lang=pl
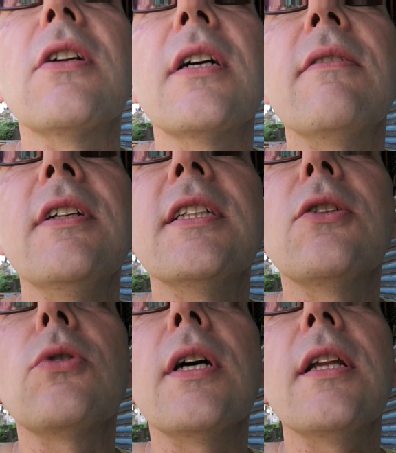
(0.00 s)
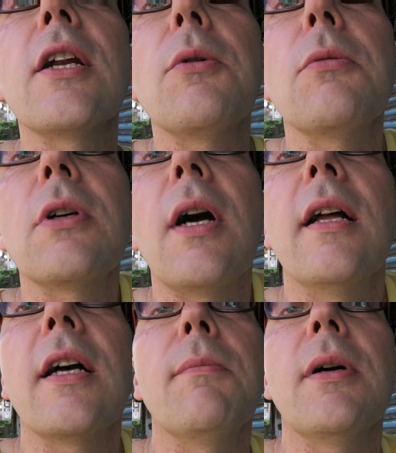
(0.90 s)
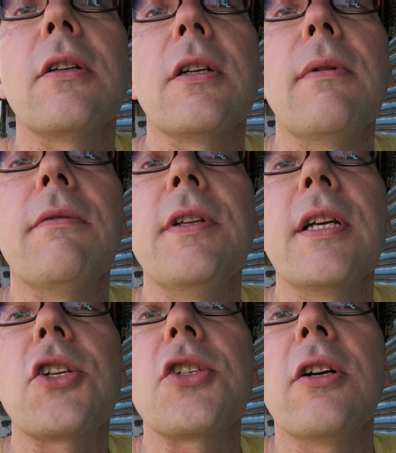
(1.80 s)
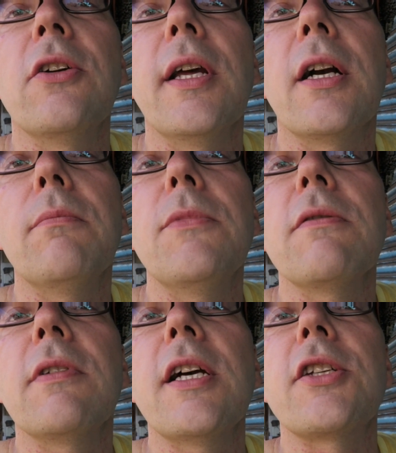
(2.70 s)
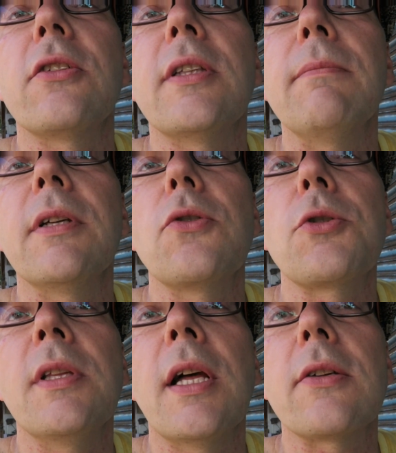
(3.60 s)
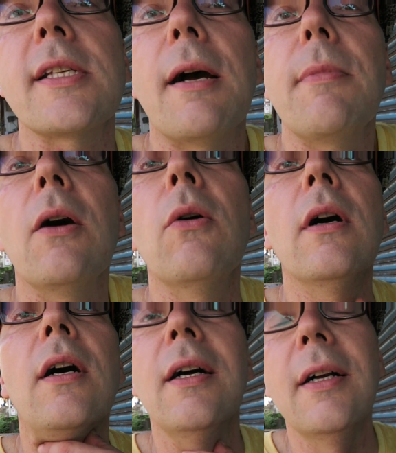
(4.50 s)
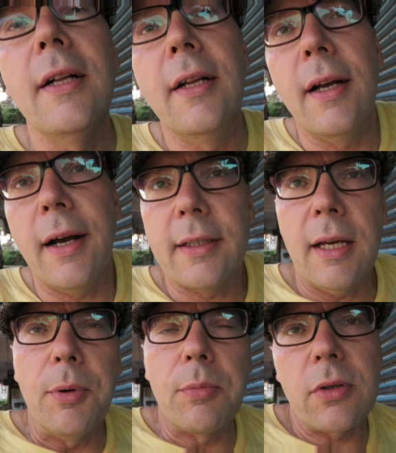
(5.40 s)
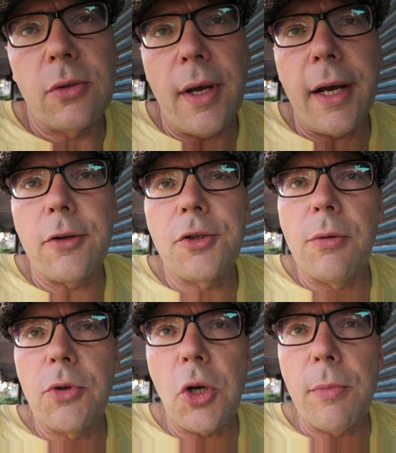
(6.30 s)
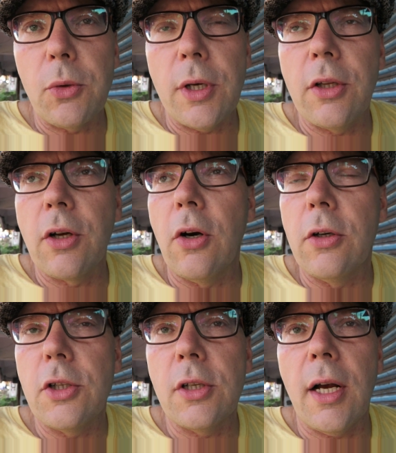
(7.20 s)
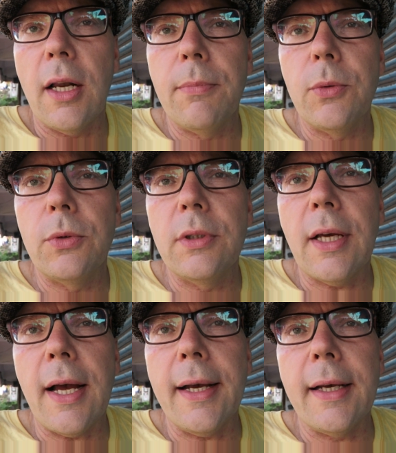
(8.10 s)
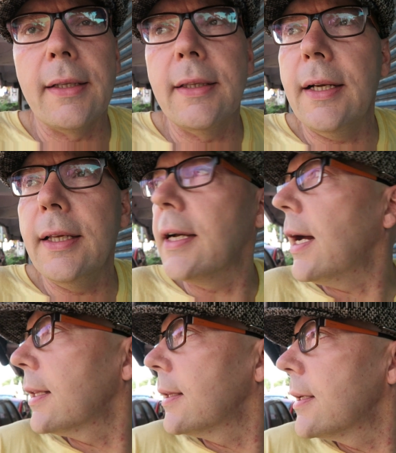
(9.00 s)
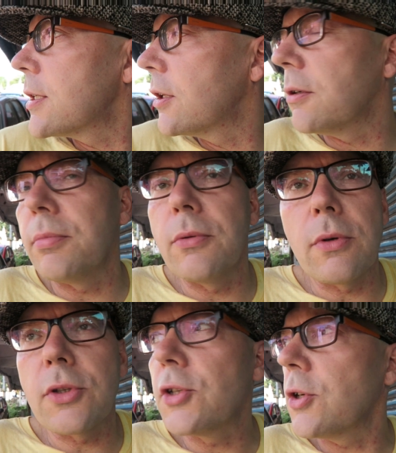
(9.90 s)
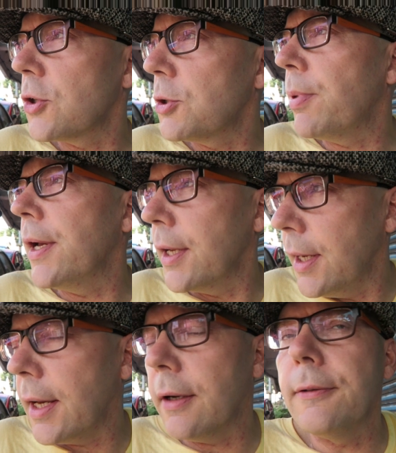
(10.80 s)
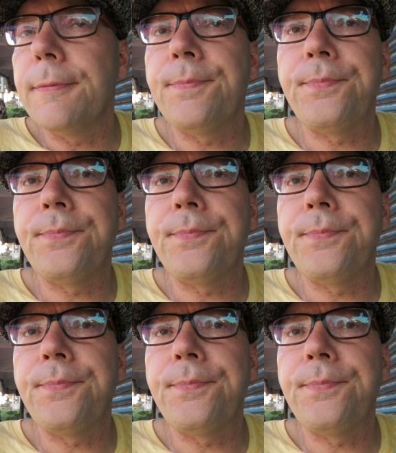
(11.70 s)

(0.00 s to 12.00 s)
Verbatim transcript: mi trochę widzę tutaj narobił, ale chyba to chyba wynika z czego innego. Mi się wydaje, że tamten już mi narozrabiał a ten po prostu jakoś no, musiał mnie tutaj dogolić, nie? Ale był tak delikatny, że to było coś pięknego.